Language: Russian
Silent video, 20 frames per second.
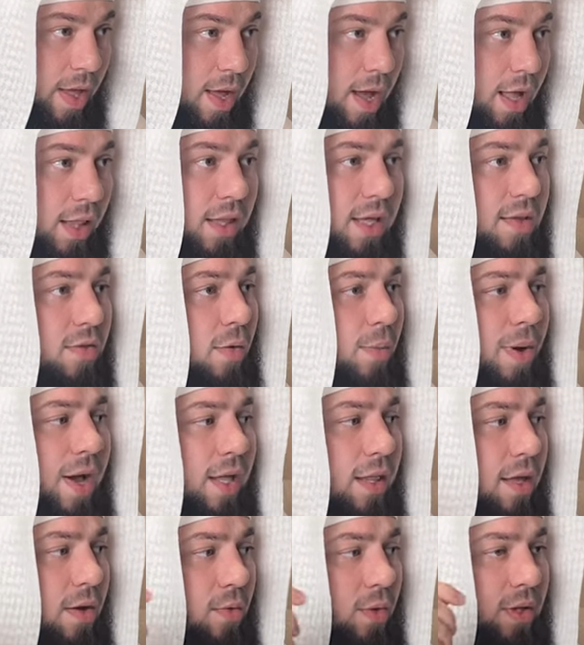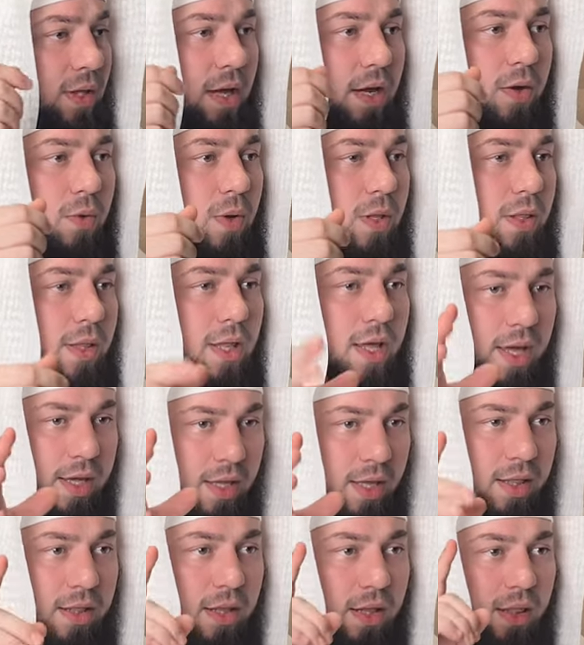Аллах Субханаху Ва Тааля, Валлахи
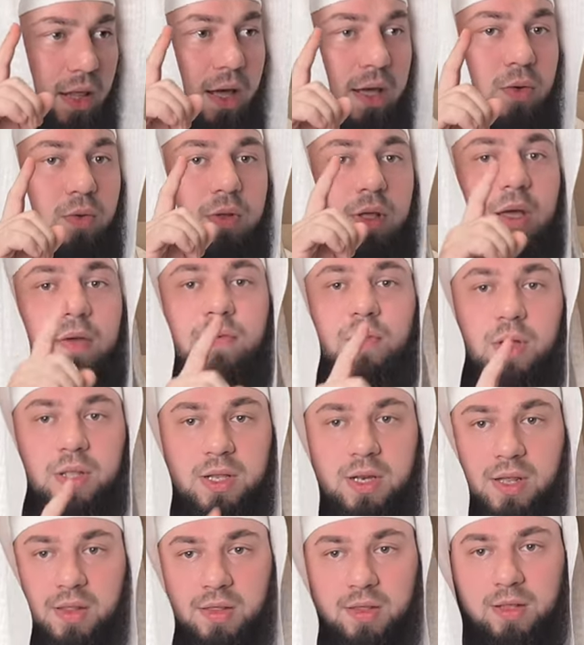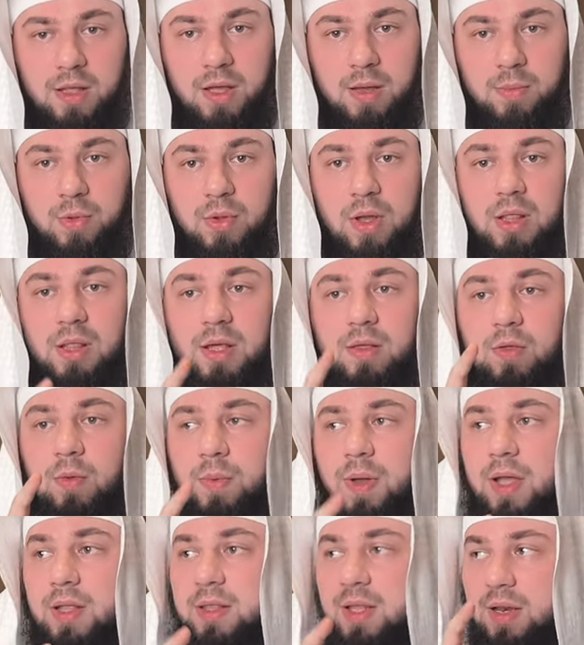инна Аллах юдафи ани ладзина аману. Аллах
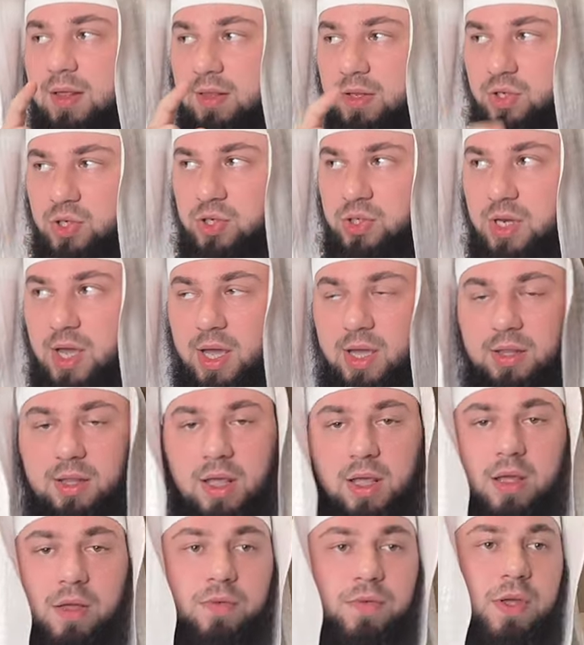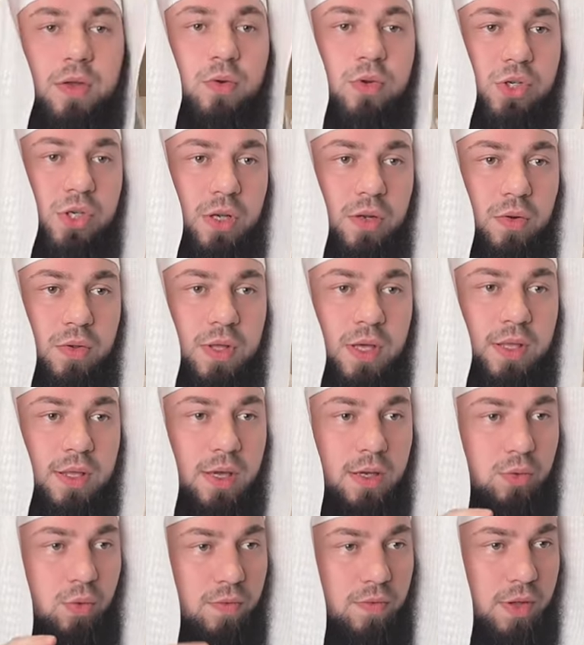Субхану Тааля защищает верующих людей, те,
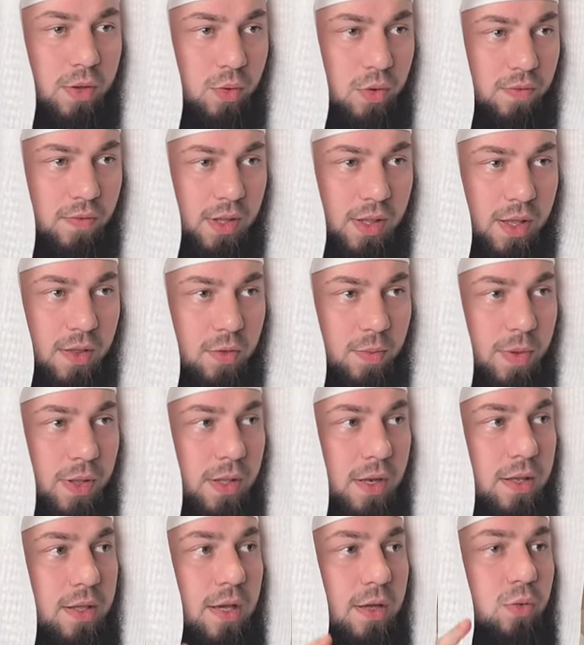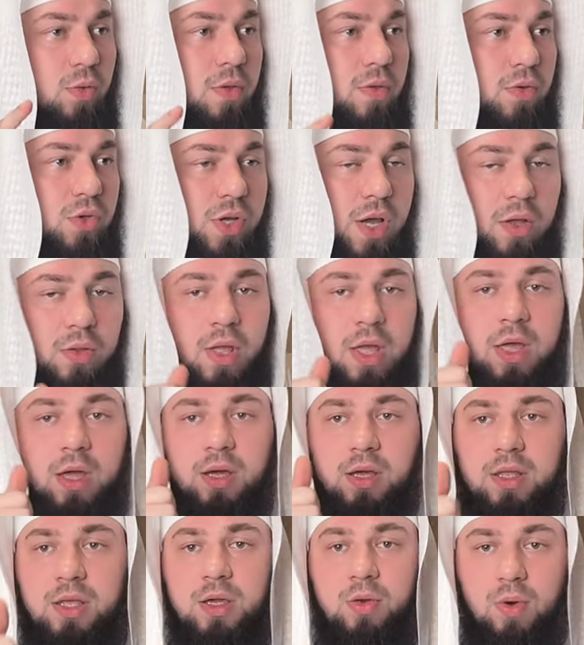кто верует в Аллах Субхану те, кто изучают
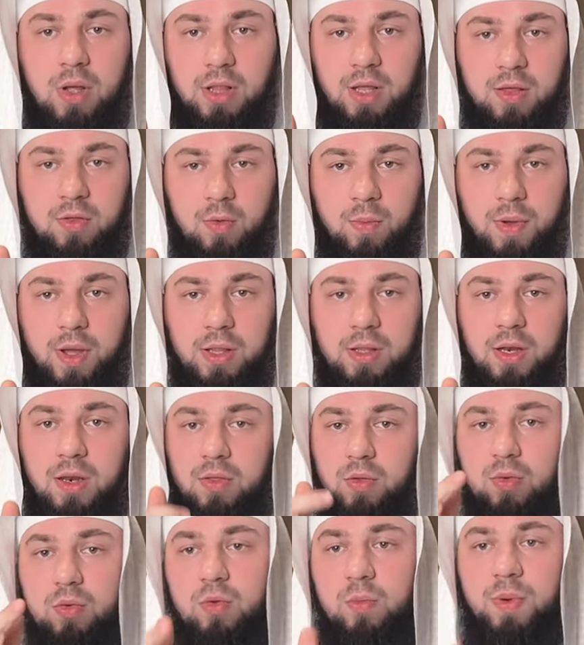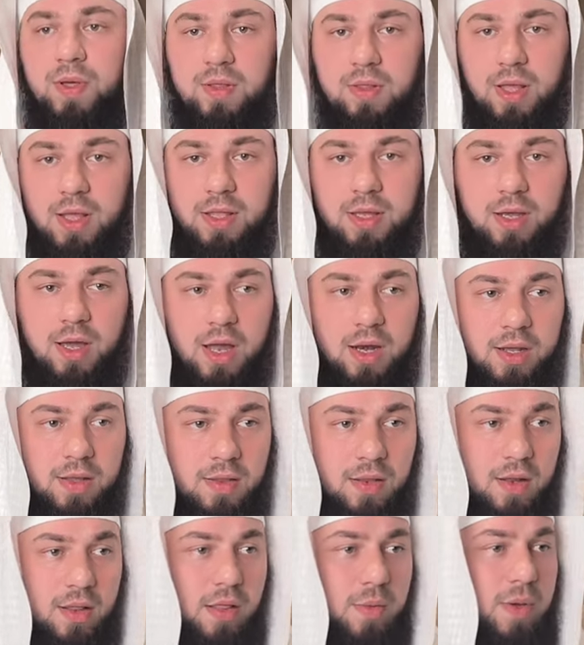книгу Аллаха Субхану сунну посланника,
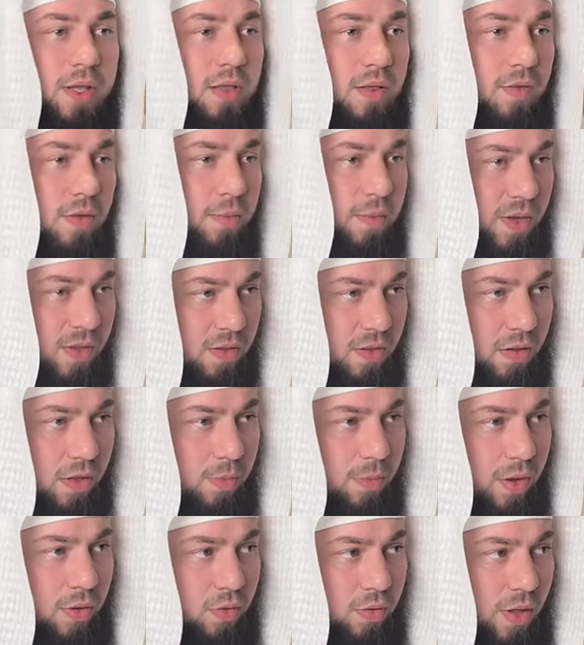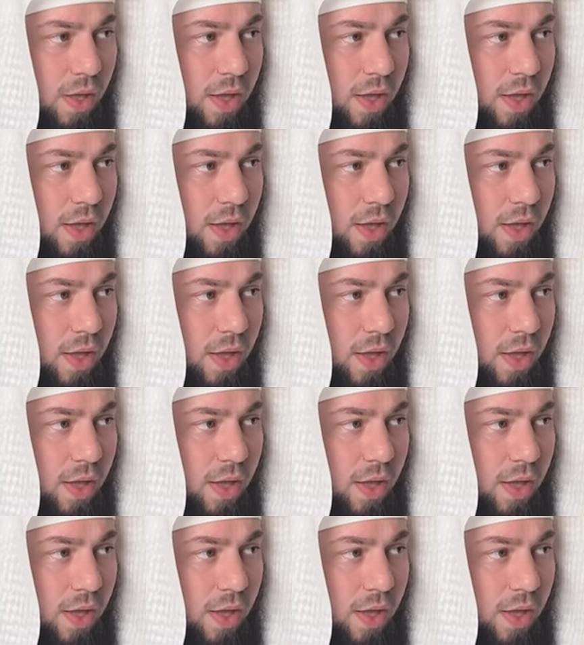алейсалатсам, они свои песенки поют,